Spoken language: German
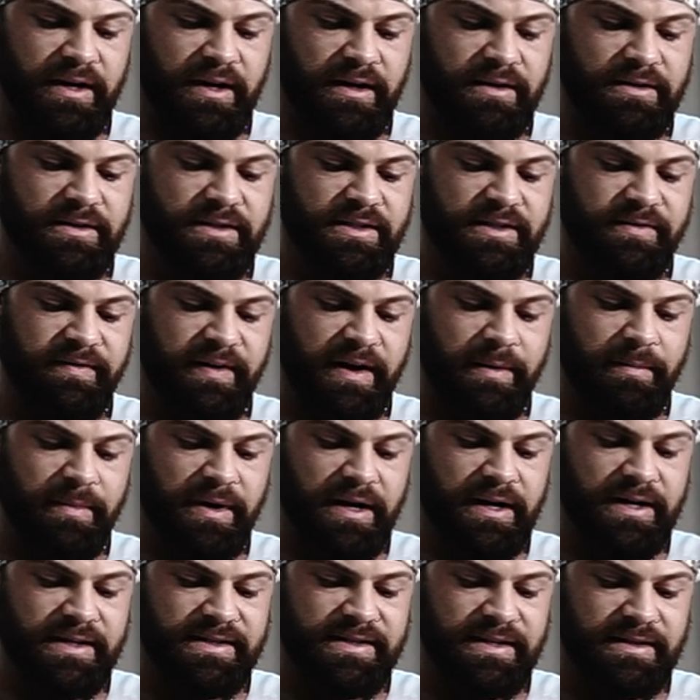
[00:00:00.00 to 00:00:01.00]
dann
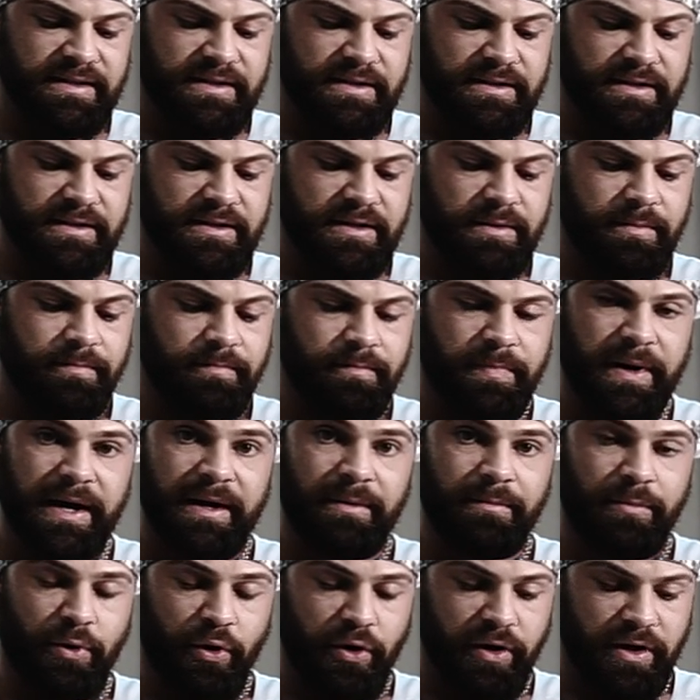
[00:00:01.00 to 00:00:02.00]
zweimal sitzend
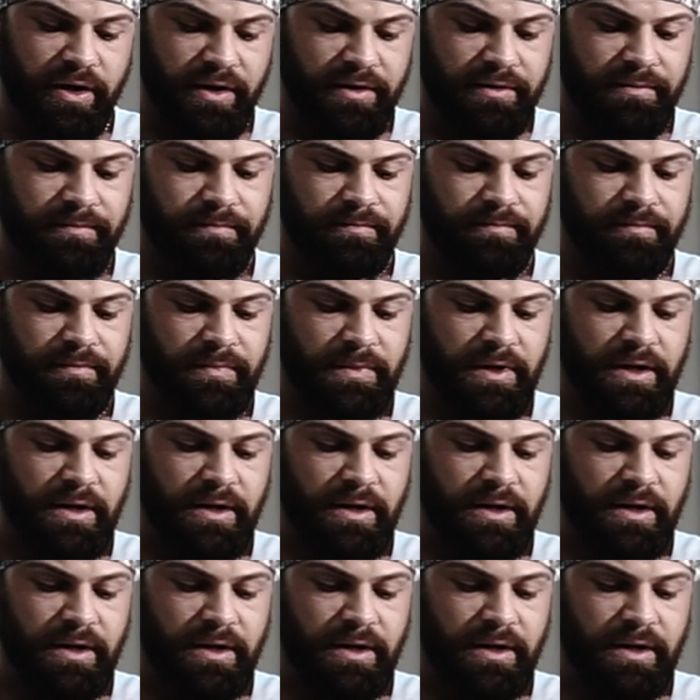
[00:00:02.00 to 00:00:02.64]
Beinbeugen,